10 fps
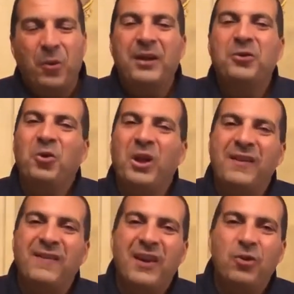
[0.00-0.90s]
ويدعو
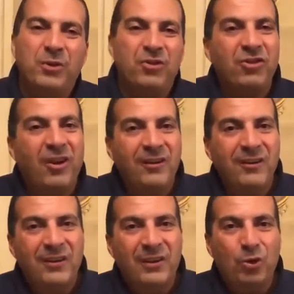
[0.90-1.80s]
الانسان بالشر
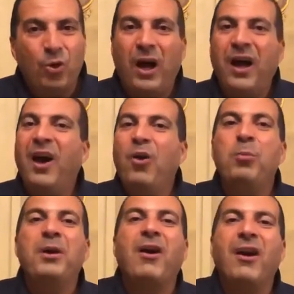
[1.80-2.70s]
دعاءه
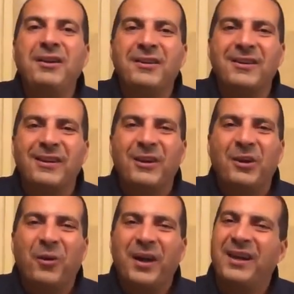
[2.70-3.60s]
بالخير
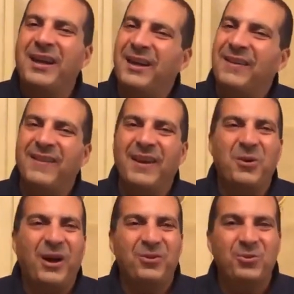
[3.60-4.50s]
وكان
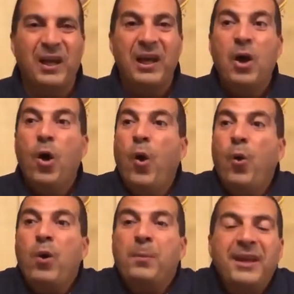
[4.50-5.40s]
الانسان عجولا
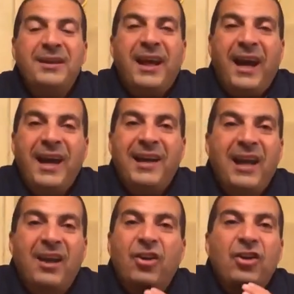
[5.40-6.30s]
هو بيدعي
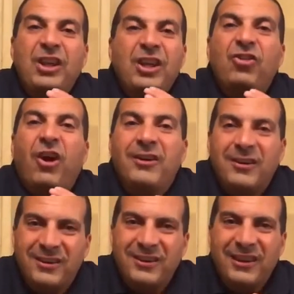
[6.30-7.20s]
حاجه دي شر
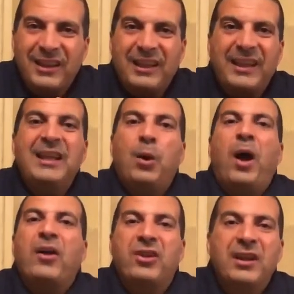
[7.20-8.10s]
دي لو
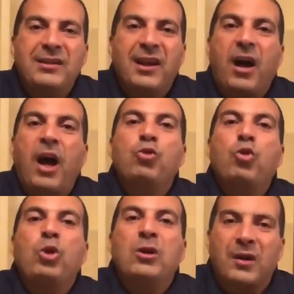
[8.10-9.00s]
حصلت لك
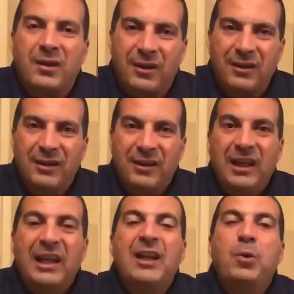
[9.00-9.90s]
هتضرك
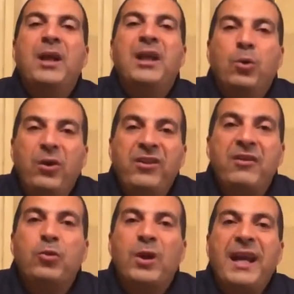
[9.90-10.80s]
لو
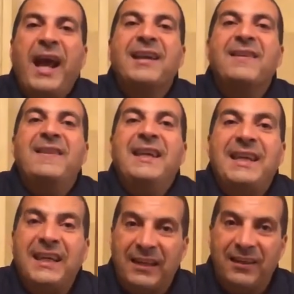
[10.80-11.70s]
اتجوزتي فلان
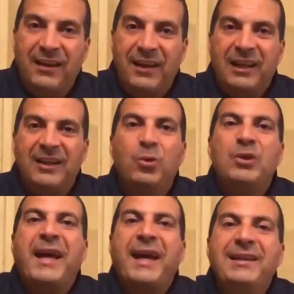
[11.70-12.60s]
هيأذيكي لو
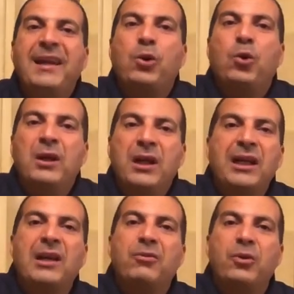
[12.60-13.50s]
دخلتي
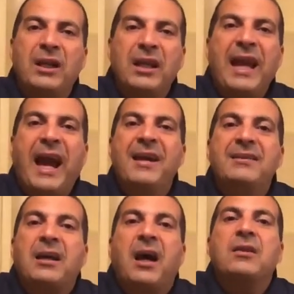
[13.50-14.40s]
الكلية الفلانية
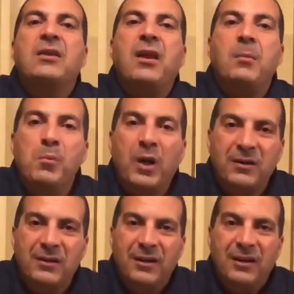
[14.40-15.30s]
حياتك هتتدمر